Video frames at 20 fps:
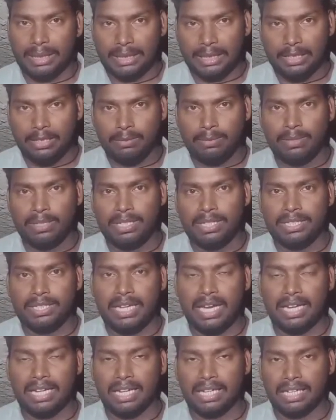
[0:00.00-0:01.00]
जितने भी
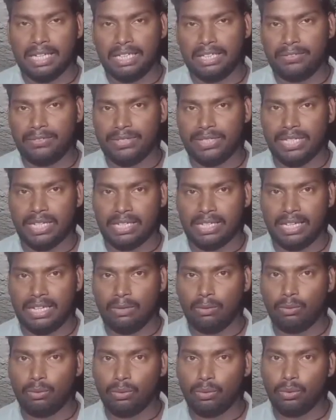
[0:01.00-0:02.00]
सहारा के निवेशक
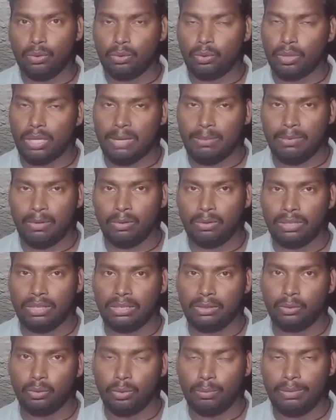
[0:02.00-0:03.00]
हैं उनको थोड़ा
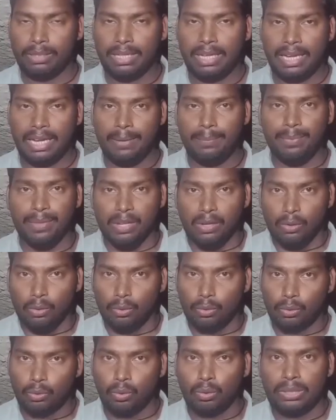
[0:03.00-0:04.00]
बहुत जो भी है
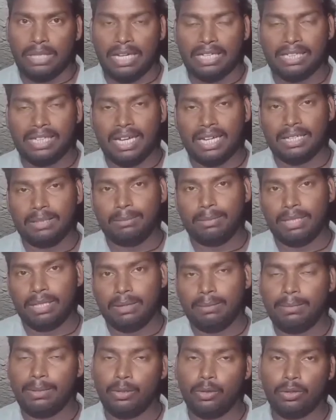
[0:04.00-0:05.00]
उनको जानकारी
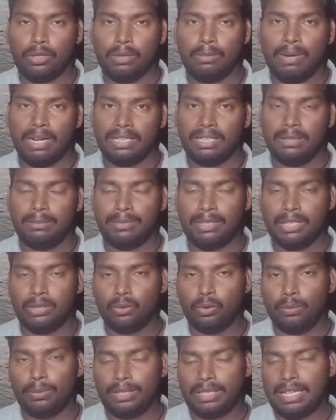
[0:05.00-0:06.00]
मिले वीडियो के माध्यम से
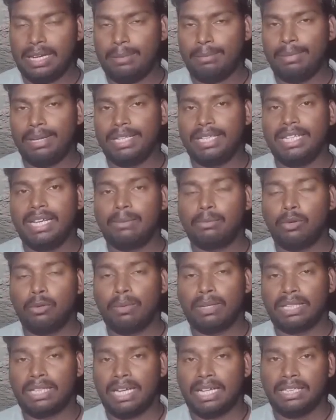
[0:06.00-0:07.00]
जो भी था मैंने आपको
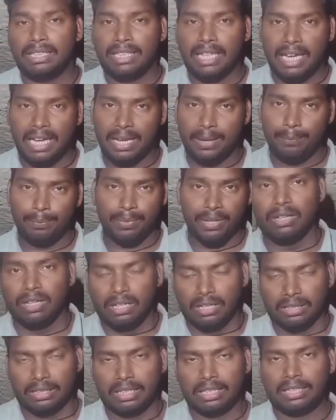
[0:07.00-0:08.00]
बता दिया है
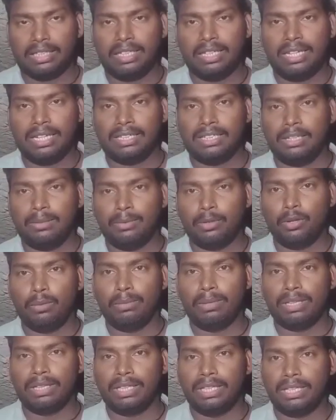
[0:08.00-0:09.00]
चलते हैं अगले वीडियो
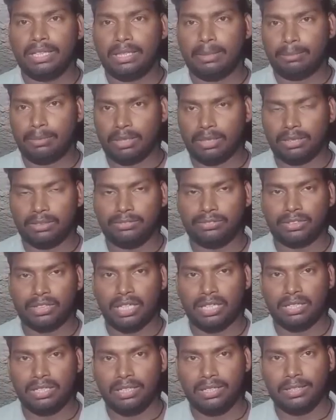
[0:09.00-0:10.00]
मिलते हैं तब तक
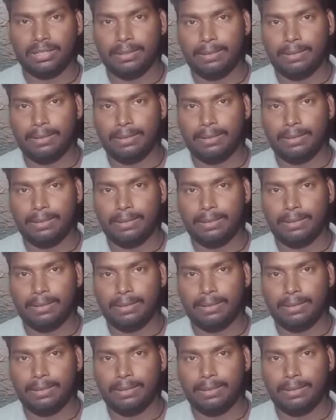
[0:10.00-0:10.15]
नमस्कार जय